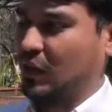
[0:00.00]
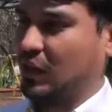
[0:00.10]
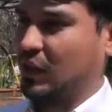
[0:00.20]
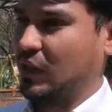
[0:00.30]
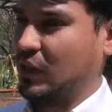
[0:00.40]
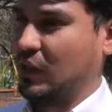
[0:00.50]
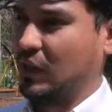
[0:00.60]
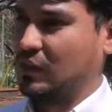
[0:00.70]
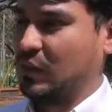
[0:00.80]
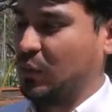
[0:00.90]
eh, en
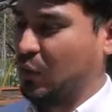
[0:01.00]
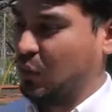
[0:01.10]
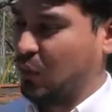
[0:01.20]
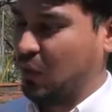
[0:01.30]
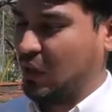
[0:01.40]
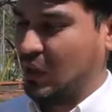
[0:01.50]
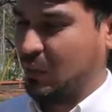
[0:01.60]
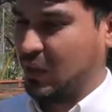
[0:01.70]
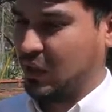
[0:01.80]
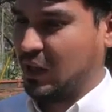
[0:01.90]
el Zambódromo,
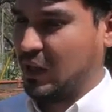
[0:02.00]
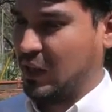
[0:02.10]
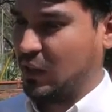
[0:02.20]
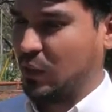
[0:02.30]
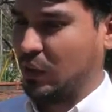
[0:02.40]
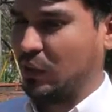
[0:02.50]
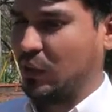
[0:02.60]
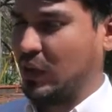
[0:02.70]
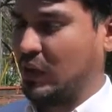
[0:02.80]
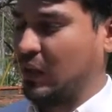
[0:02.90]
a, partir de las
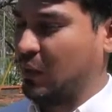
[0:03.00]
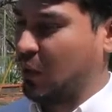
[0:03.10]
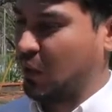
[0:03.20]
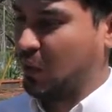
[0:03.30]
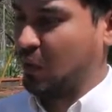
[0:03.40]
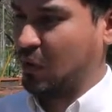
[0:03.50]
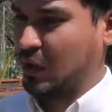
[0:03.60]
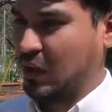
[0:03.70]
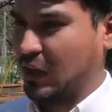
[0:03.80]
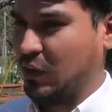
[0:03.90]
4 de la tarde más o
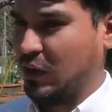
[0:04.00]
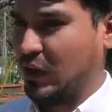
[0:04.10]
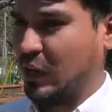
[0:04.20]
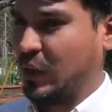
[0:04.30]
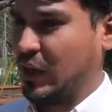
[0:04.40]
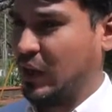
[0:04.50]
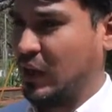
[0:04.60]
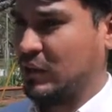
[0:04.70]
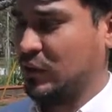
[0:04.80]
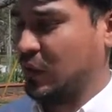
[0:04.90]
menos arrancan lo que es la
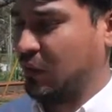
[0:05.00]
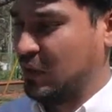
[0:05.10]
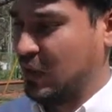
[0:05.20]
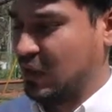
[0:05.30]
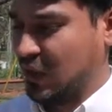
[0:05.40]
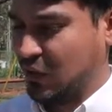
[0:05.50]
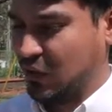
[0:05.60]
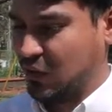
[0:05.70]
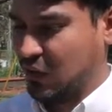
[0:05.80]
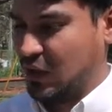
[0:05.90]
picada, la segunda fecha de este
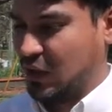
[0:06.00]
año.